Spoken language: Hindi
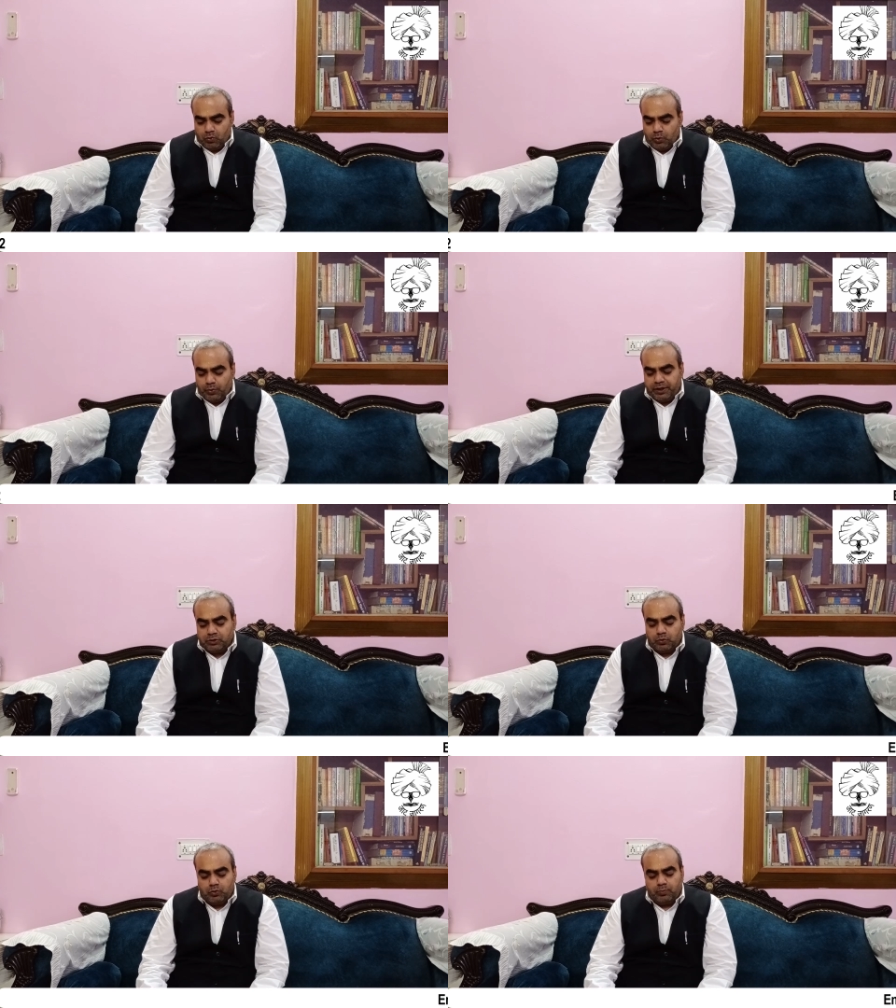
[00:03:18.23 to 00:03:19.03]
उन्होंने इन
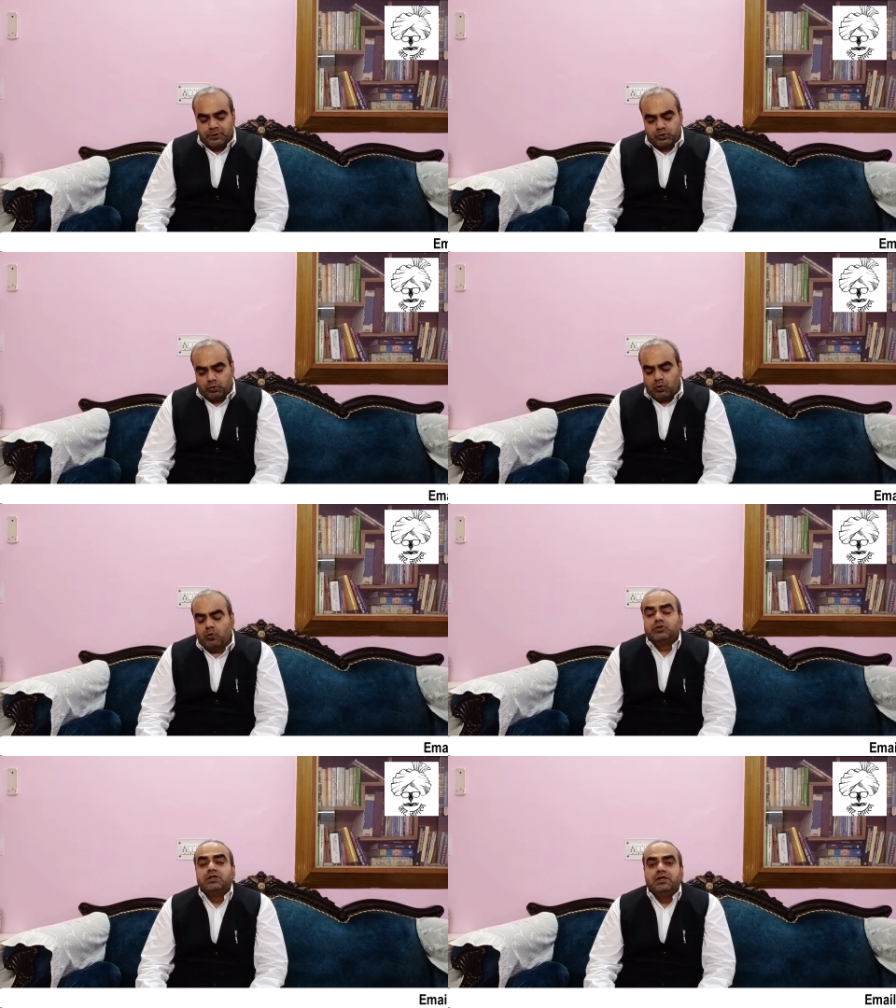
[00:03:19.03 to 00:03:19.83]
दोनों बच्चों को
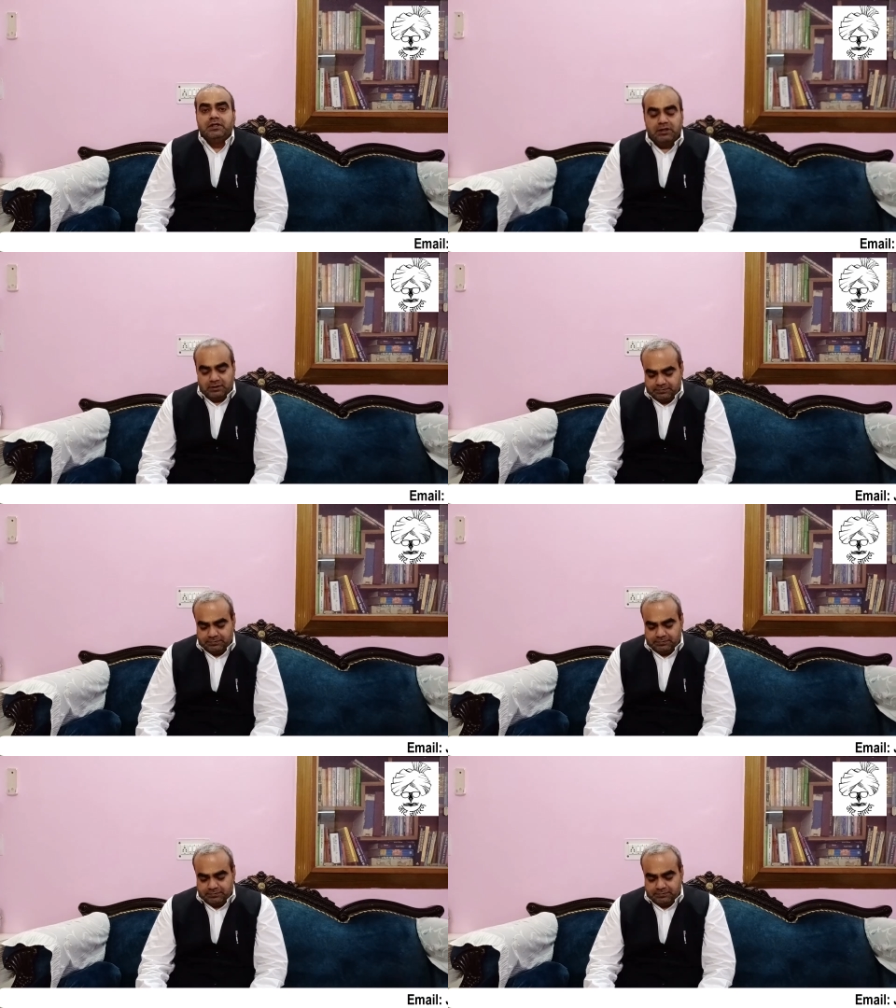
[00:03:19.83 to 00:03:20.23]
गोद ले लिया